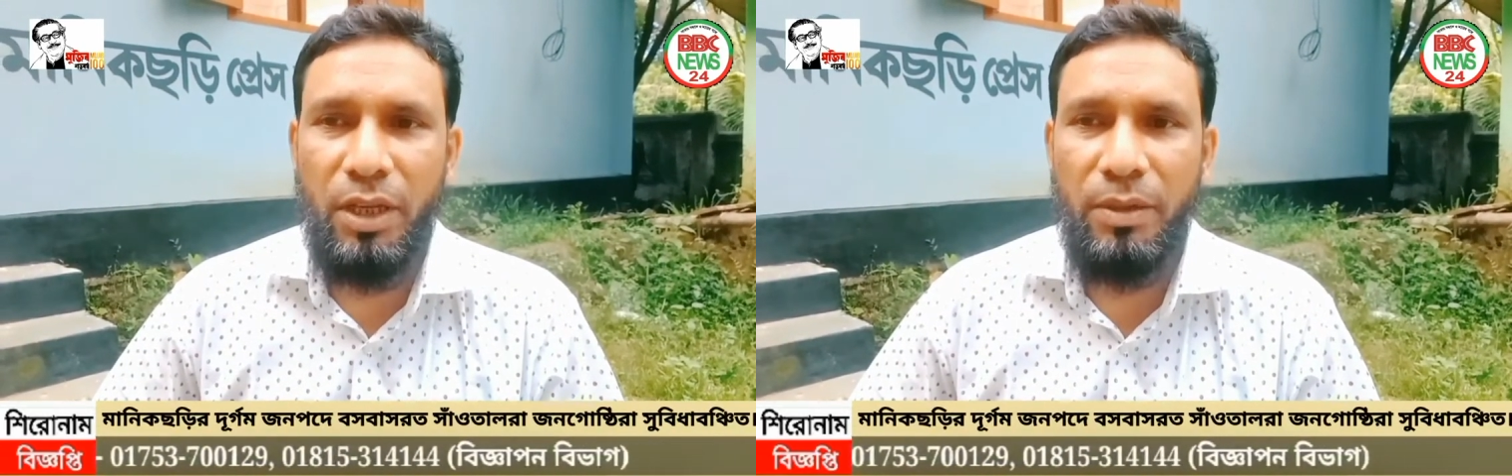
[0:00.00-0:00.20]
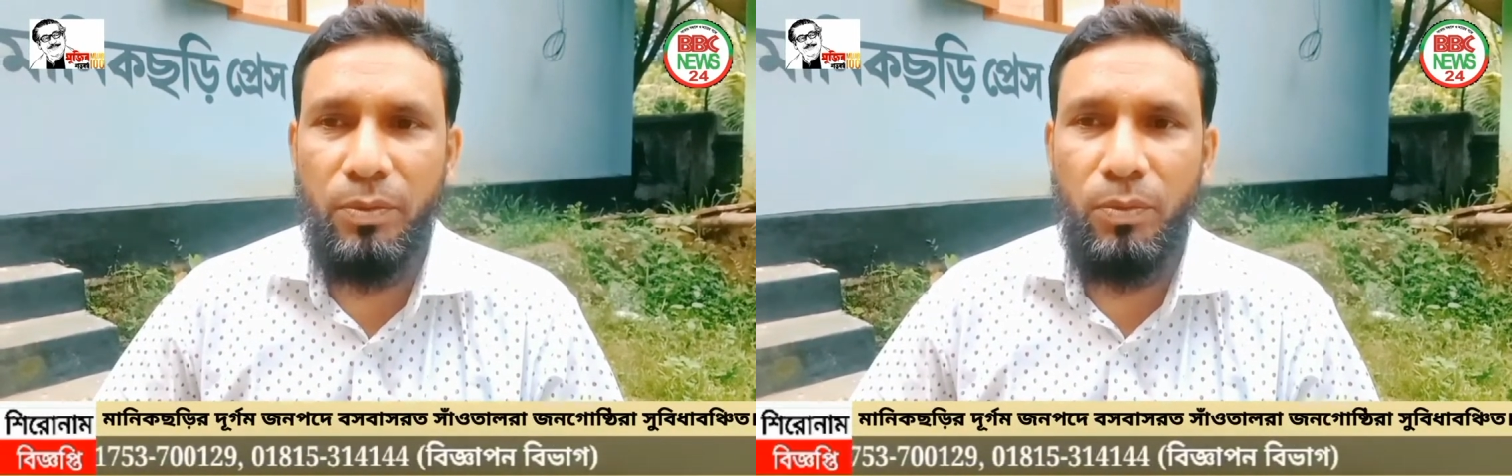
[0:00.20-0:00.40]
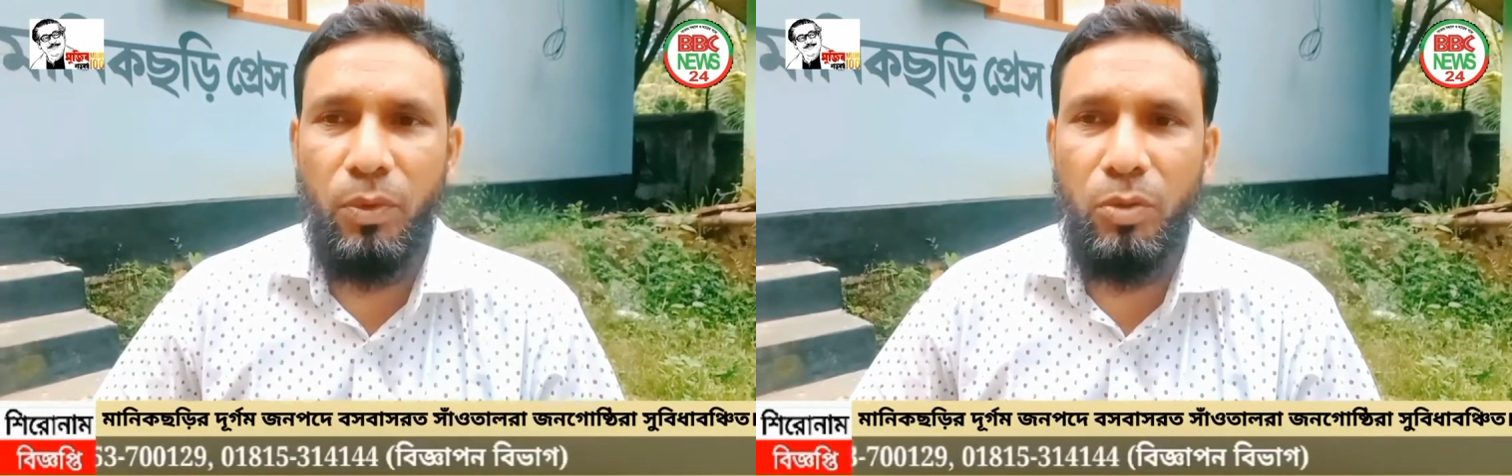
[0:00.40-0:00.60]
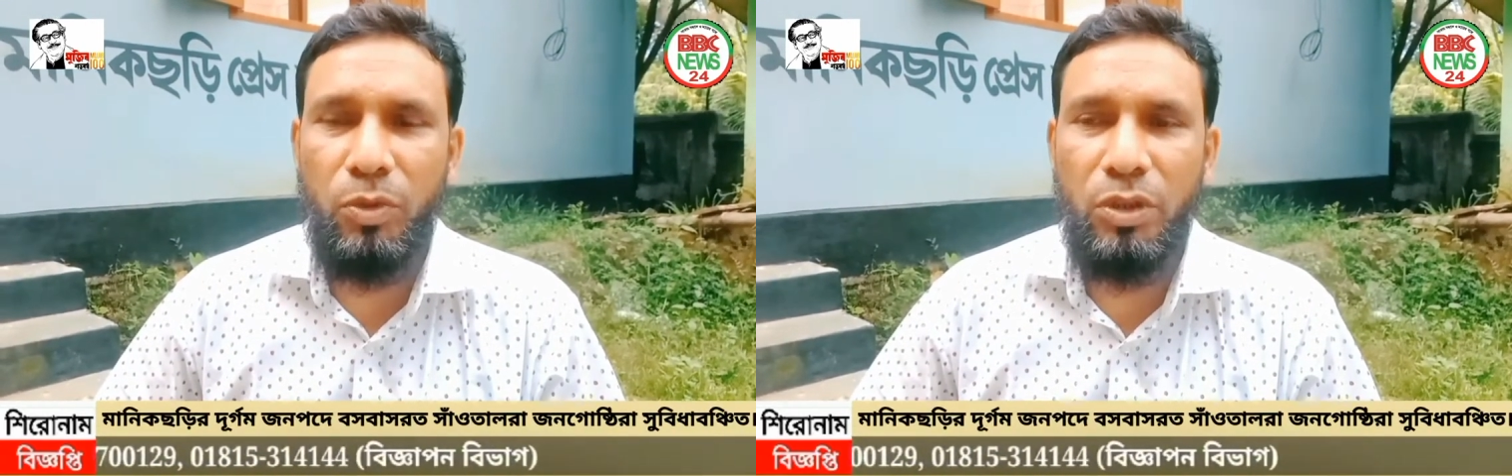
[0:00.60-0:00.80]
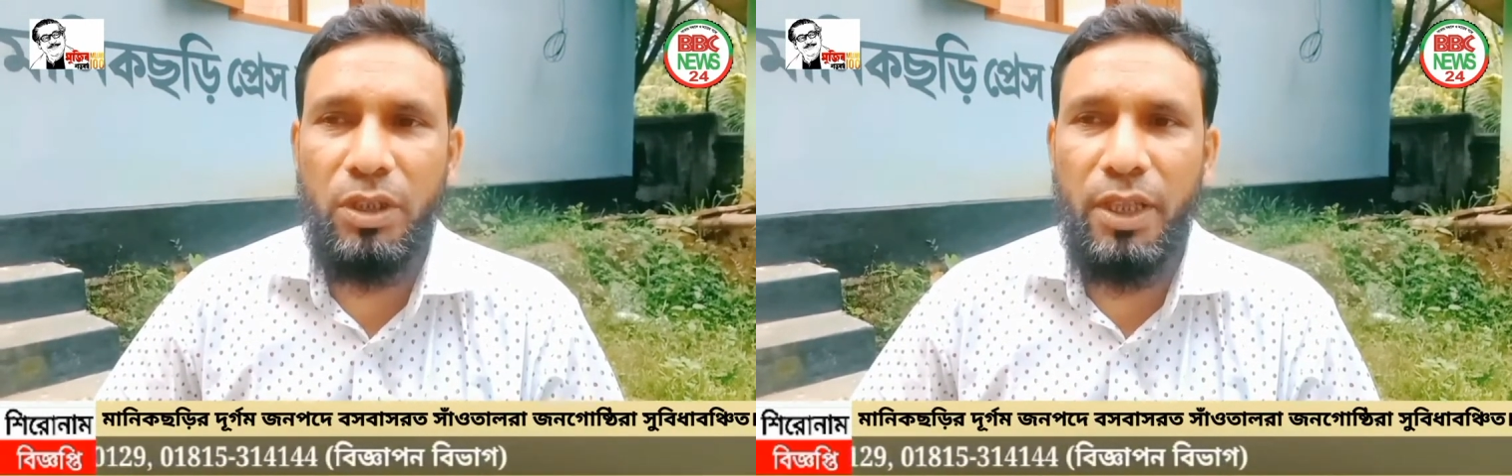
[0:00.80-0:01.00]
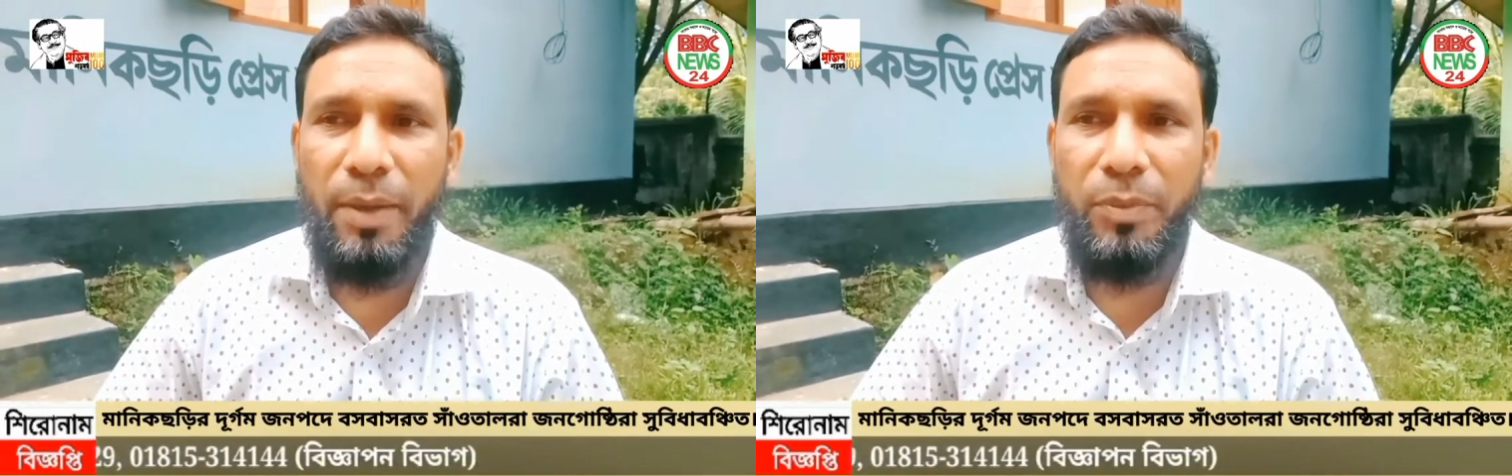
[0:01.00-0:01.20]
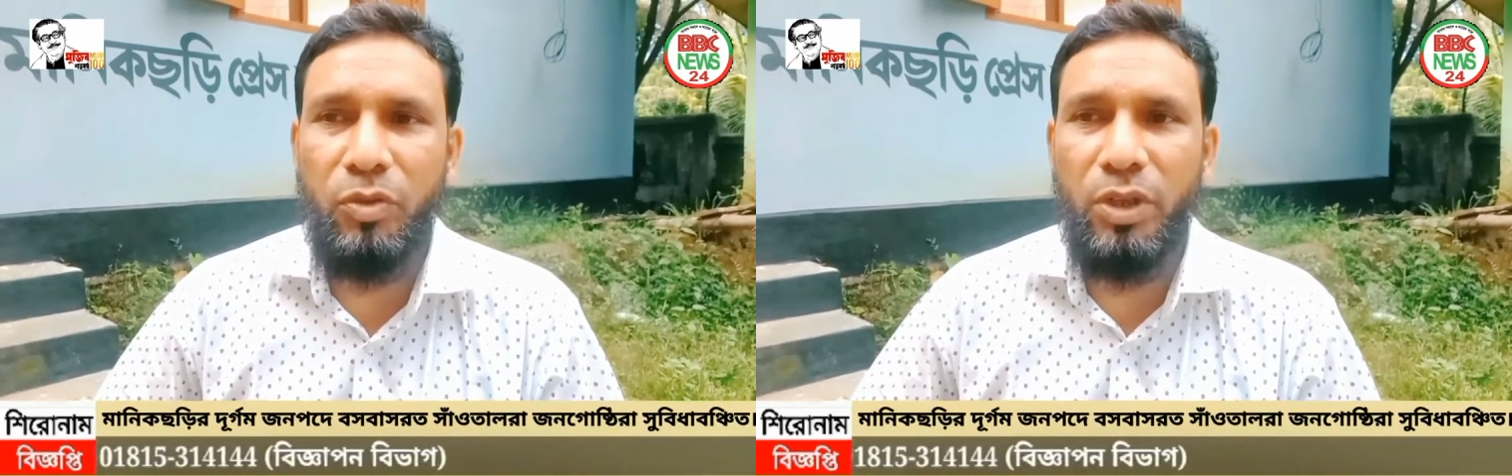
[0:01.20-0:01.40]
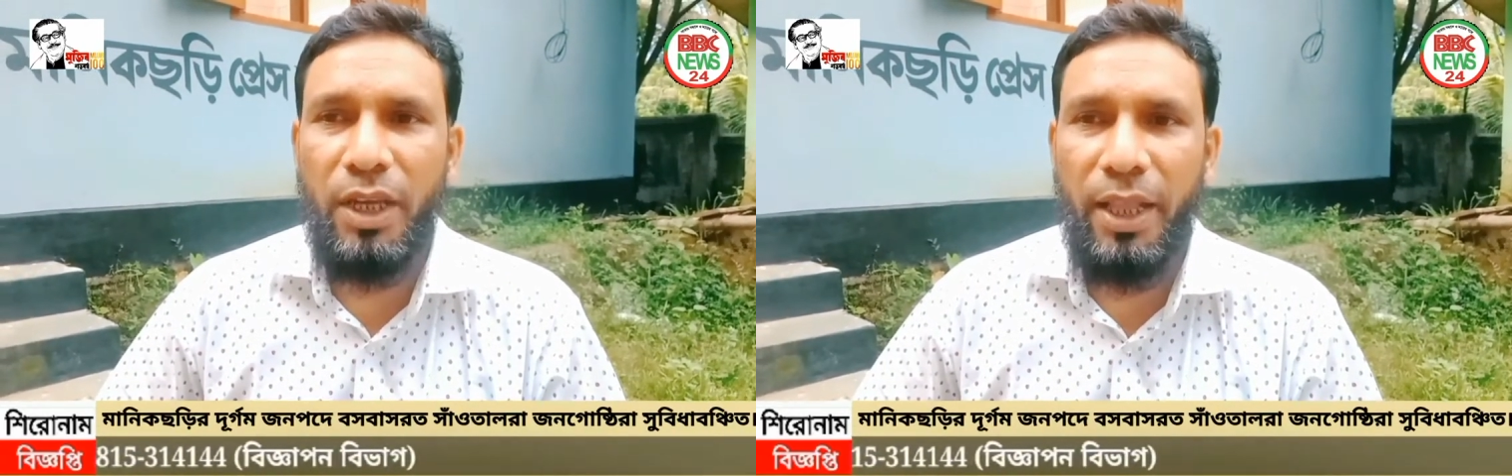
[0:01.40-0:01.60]
না পরবর্তীতে
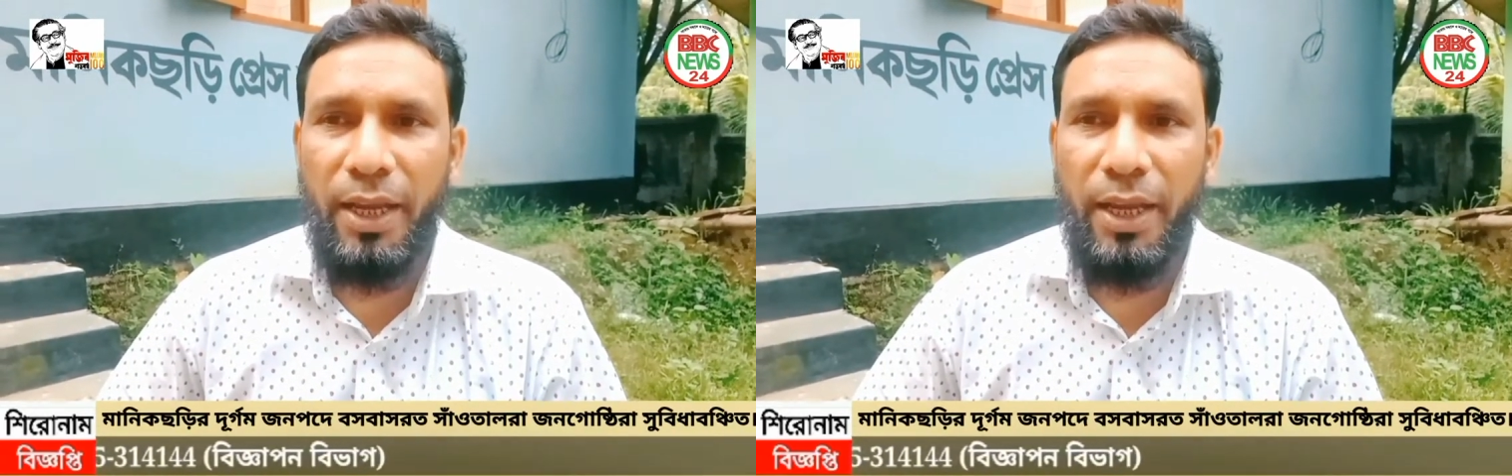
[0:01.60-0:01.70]
আমি ওই